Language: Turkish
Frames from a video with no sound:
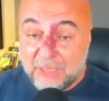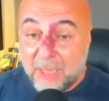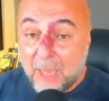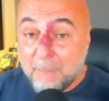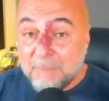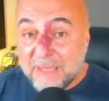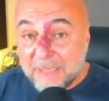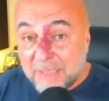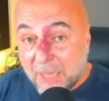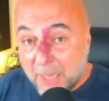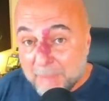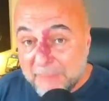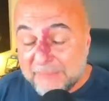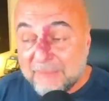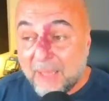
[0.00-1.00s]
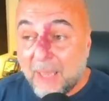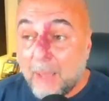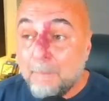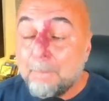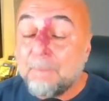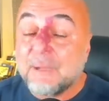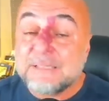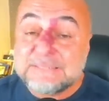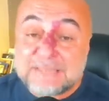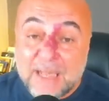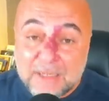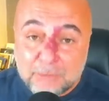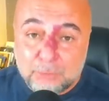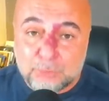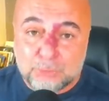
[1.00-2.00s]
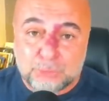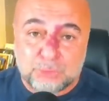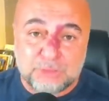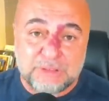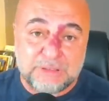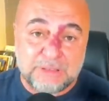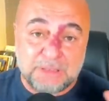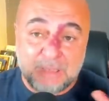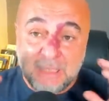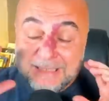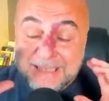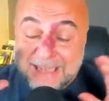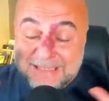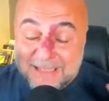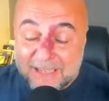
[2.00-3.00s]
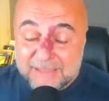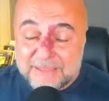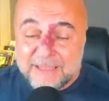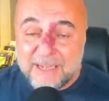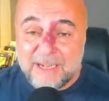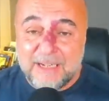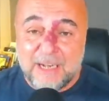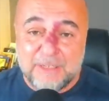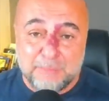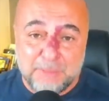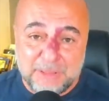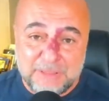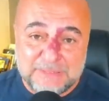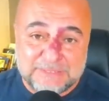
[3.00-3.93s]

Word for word: hem rekabet hem pazar konusundaki detaylı değerlendirmeleri